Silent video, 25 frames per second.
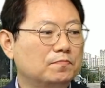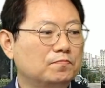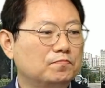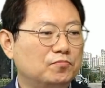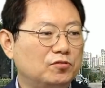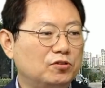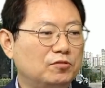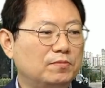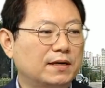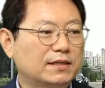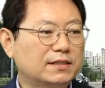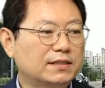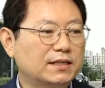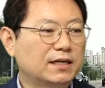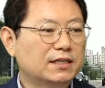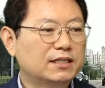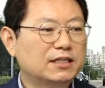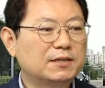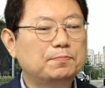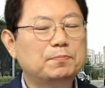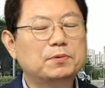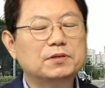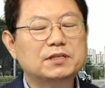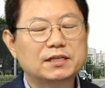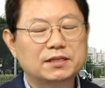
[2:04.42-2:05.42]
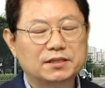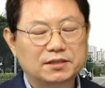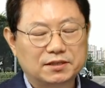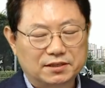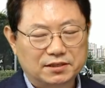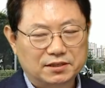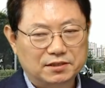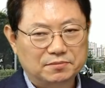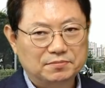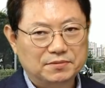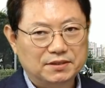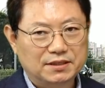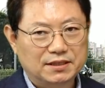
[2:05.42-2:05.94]
불박차 10%
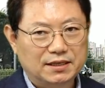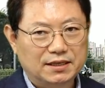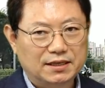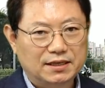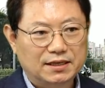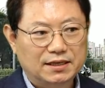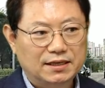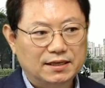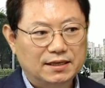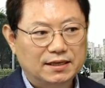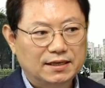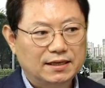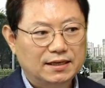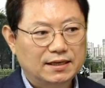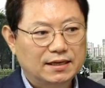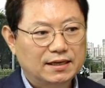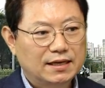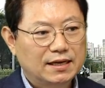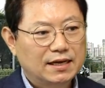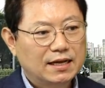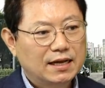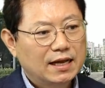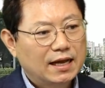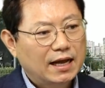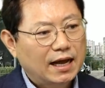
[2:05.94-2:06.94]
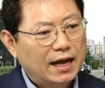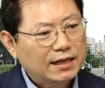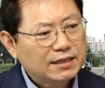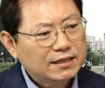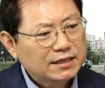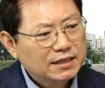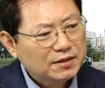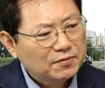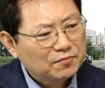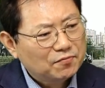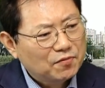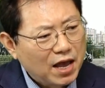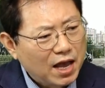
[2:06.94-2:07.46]
들어갑니다.
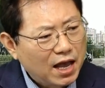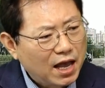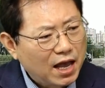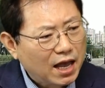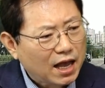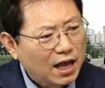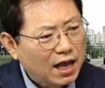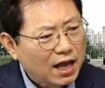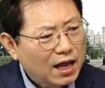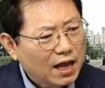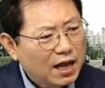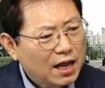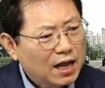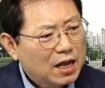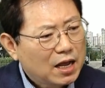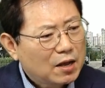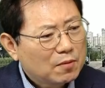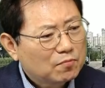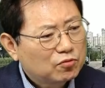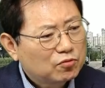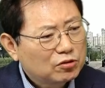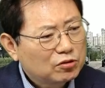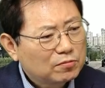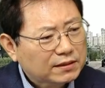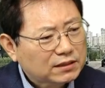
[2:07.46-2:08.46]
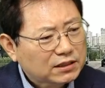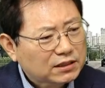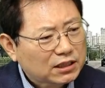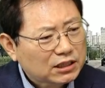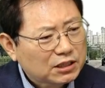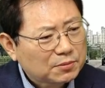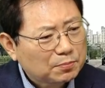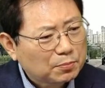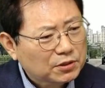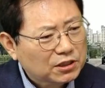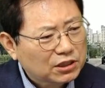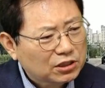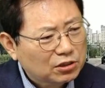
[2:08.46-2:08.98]
아니 왜? 불박차
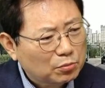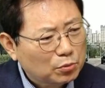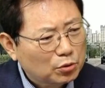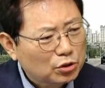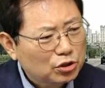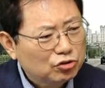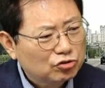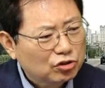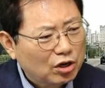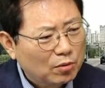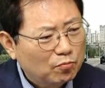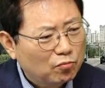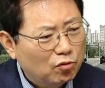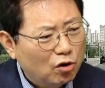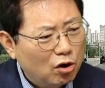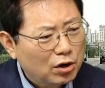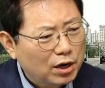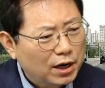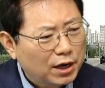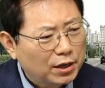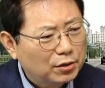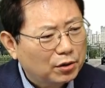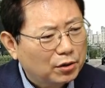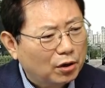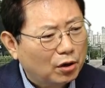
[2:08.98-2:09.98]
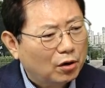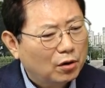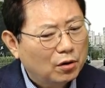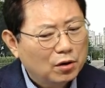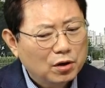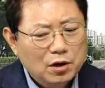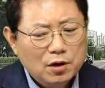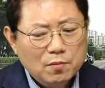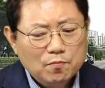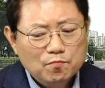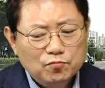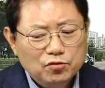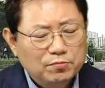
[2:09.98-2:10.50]
10% 보는 이유가 뭔가요?
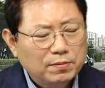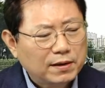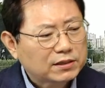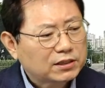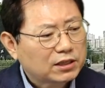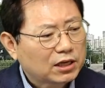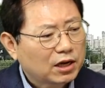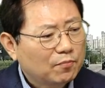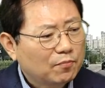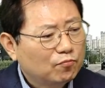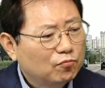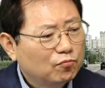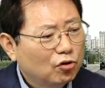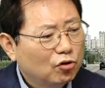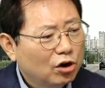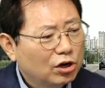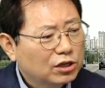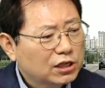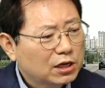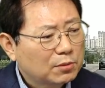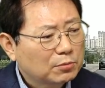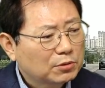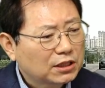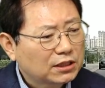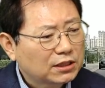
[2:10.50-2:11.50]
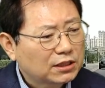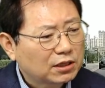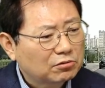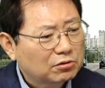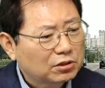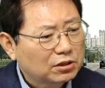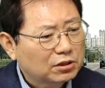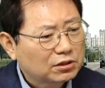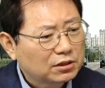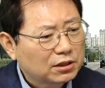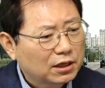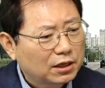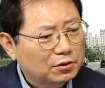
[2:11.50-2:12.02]
불박차가 뭘 잘못했다고
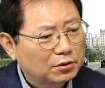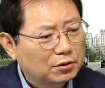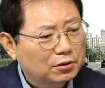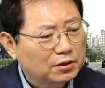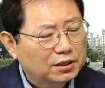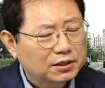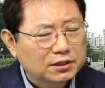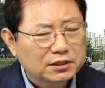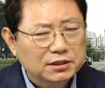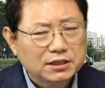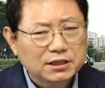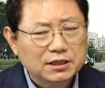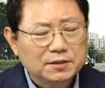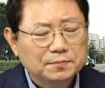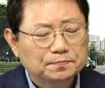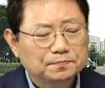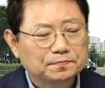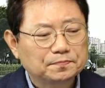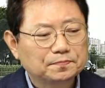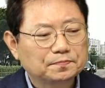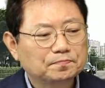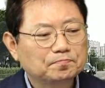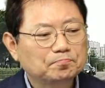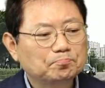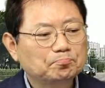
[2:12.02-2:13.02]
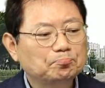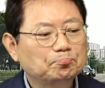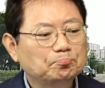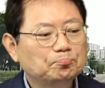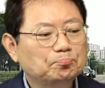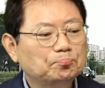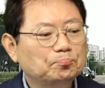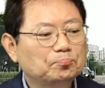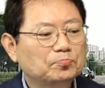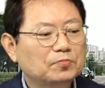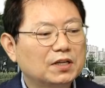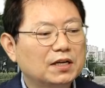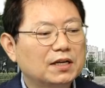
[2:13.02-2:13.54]
그러던가요? 그랬더니
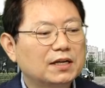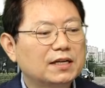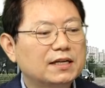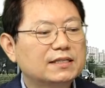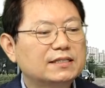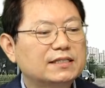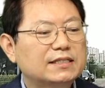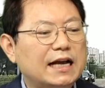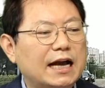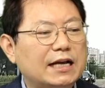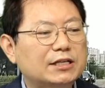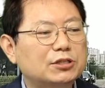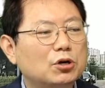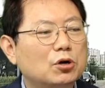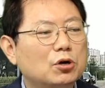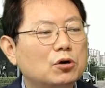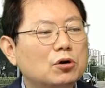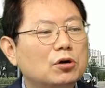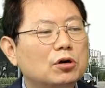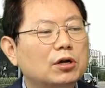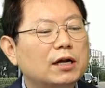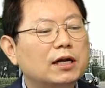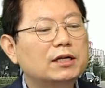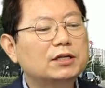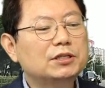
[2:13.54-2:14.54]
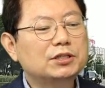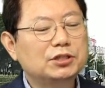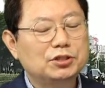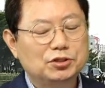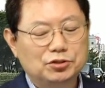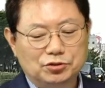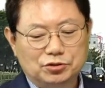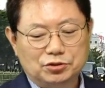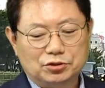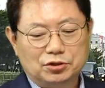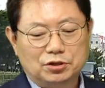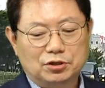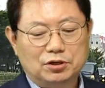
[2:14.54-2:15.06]
자전거라는
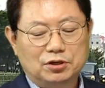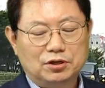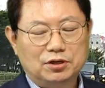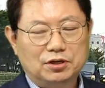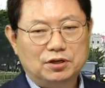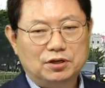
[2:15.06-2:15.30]
이유로